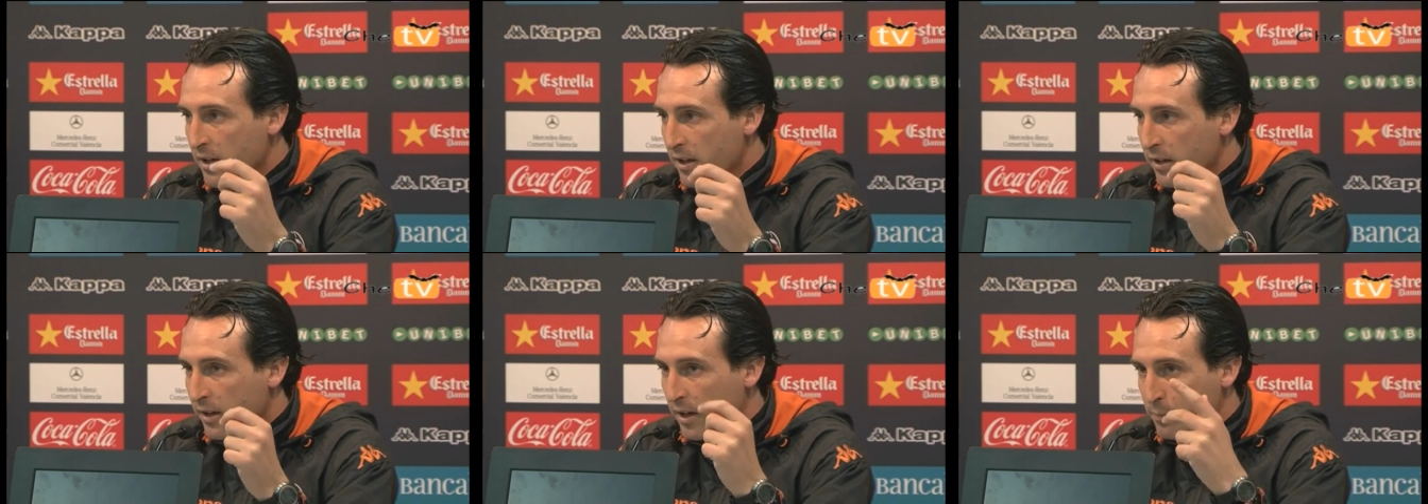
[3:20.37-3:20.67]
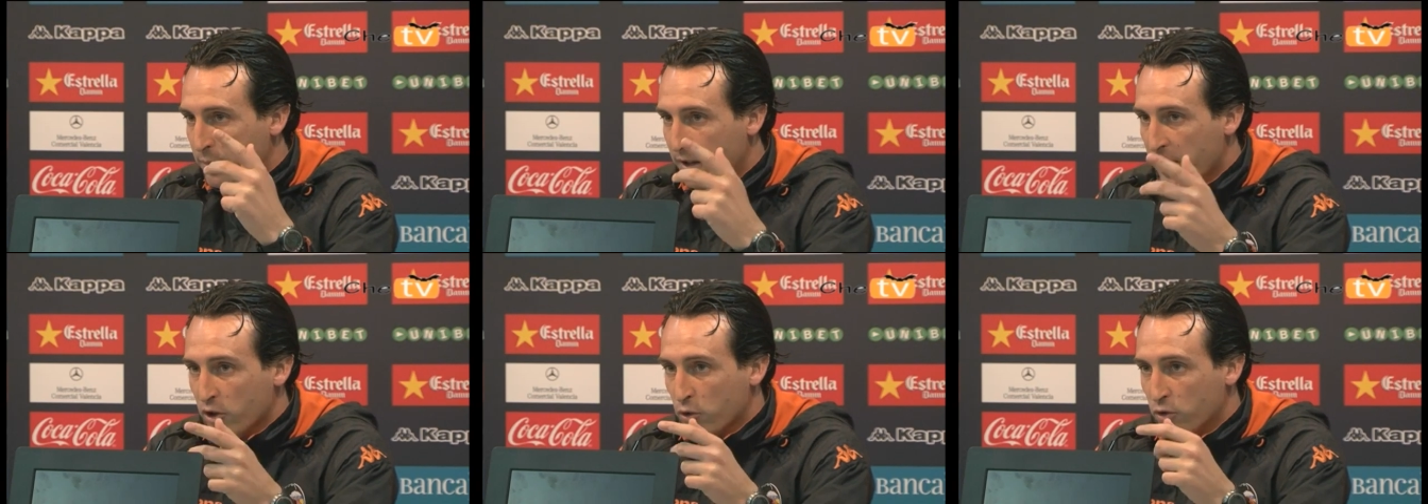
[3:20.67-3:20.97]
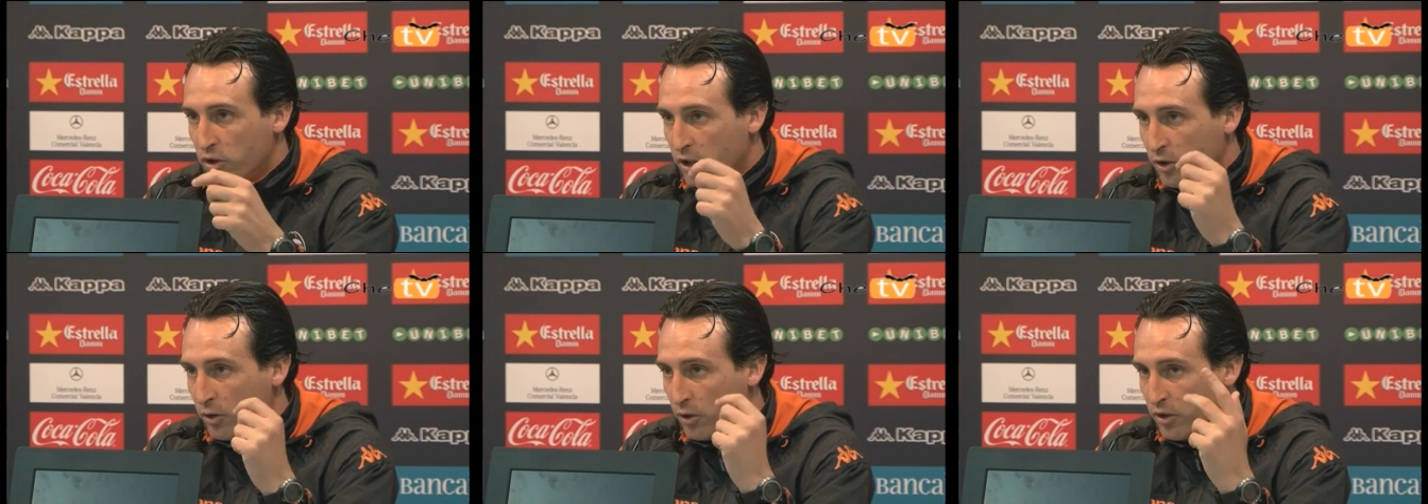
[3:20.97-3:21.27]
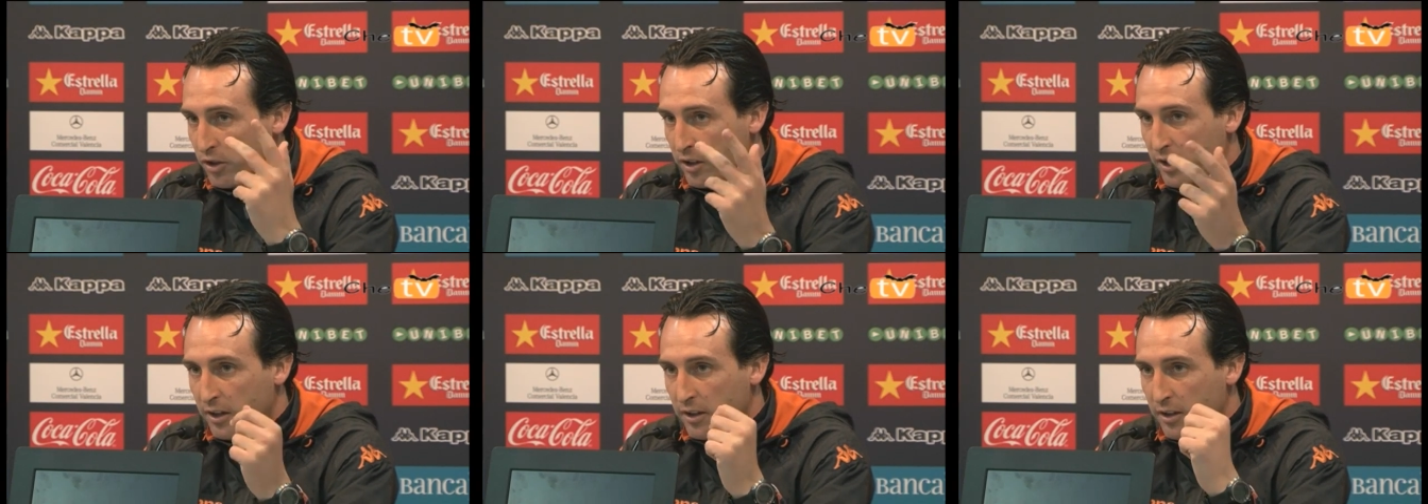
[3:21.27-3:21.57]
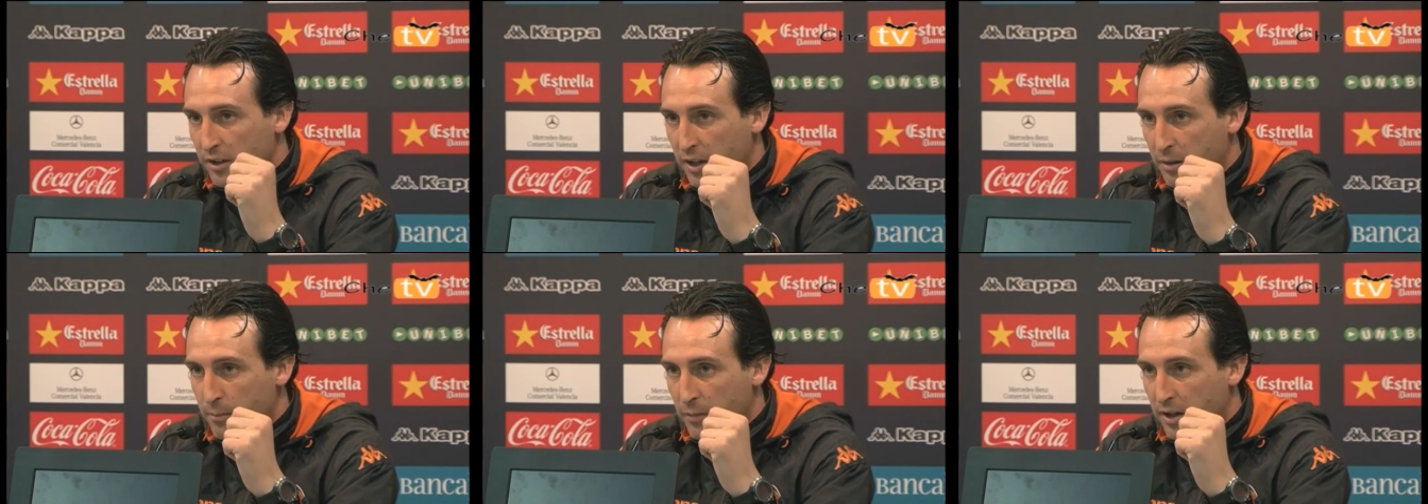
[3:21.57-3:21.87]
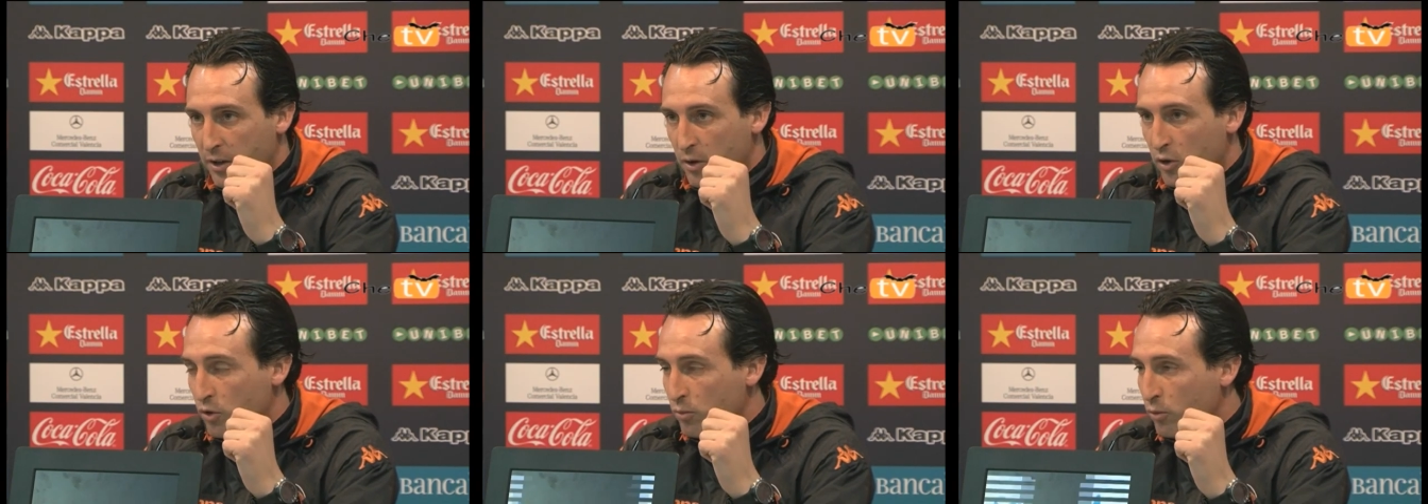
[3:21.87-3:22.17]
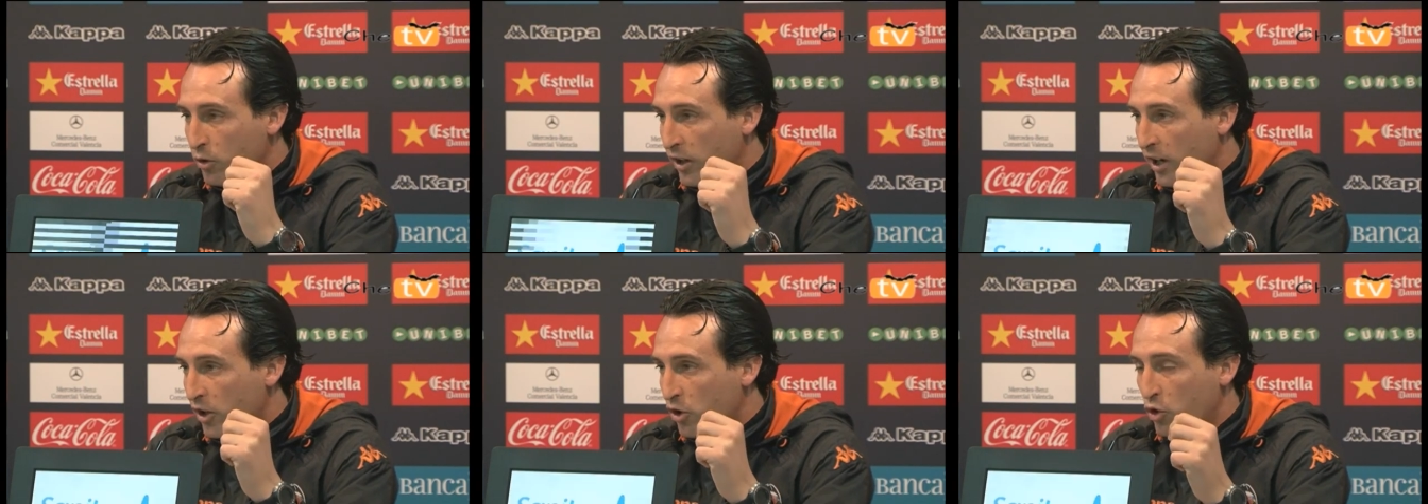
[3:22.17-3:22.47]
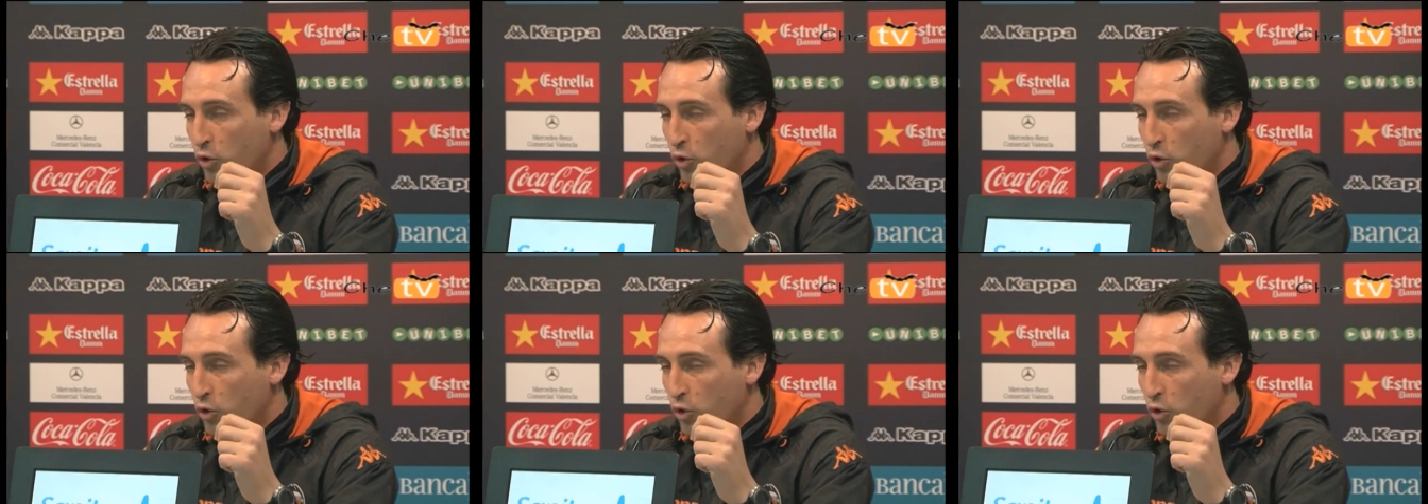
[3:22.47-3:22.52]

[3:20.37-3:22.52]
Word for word: el padre de sus hijos y, el marido de su mujer